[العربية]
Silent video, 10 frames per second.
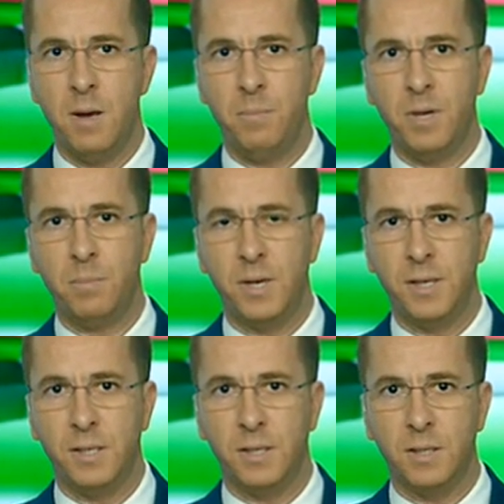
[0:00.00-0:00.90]

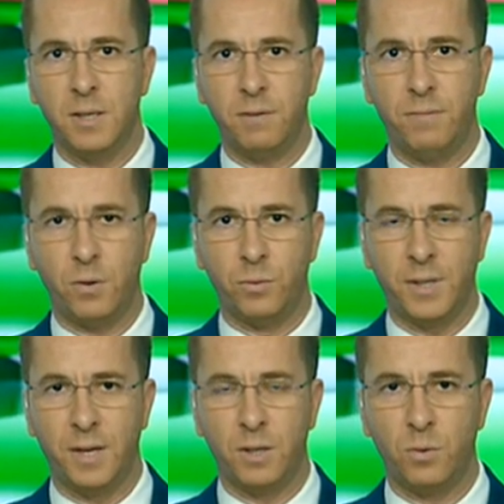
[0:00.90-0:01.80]
ببلدية فرعون
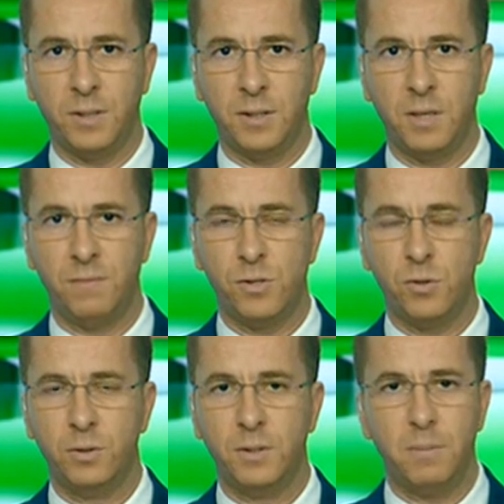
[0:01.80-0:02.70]
حضره عن
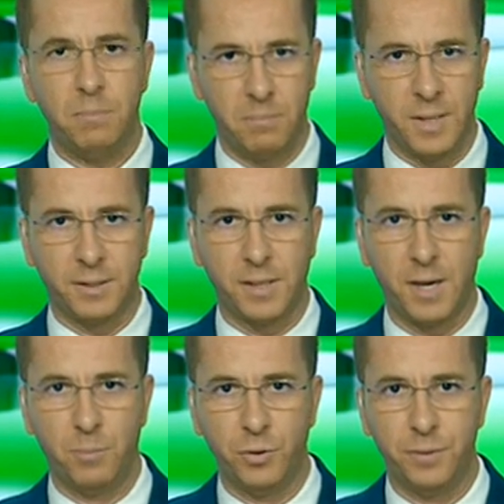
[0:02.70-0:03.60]
التلفزيون ملك الرحمن